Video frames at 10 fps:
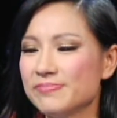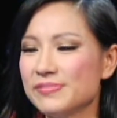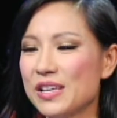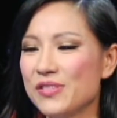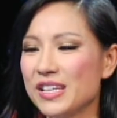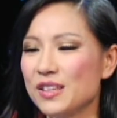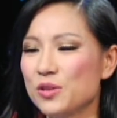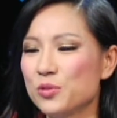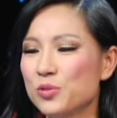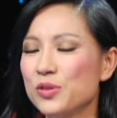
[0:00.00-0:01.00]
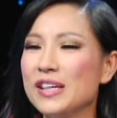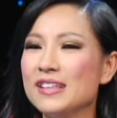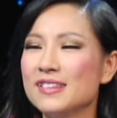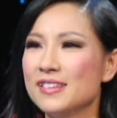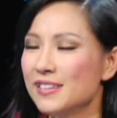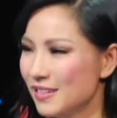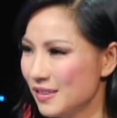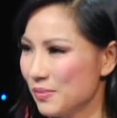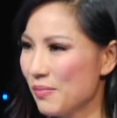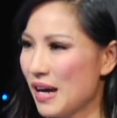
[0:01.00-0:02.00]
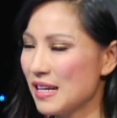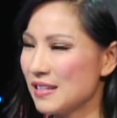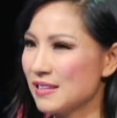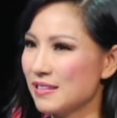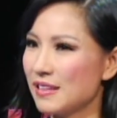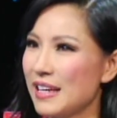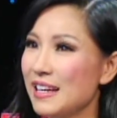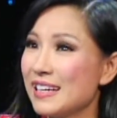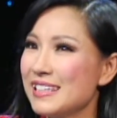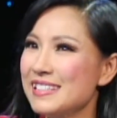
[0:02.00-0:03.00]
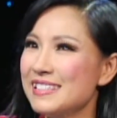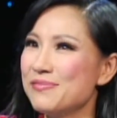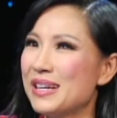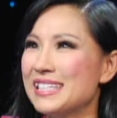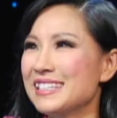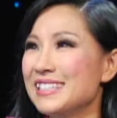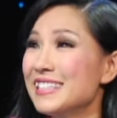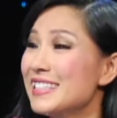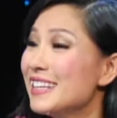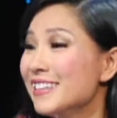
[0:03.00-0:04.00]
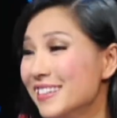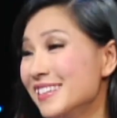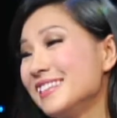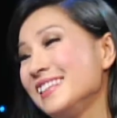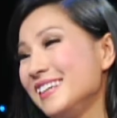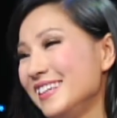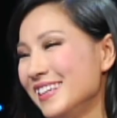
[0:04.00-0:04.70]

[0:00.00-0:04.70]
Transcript: tại vì quý vị thương mà thấy là cái màn trình diễn nó dễ thương thì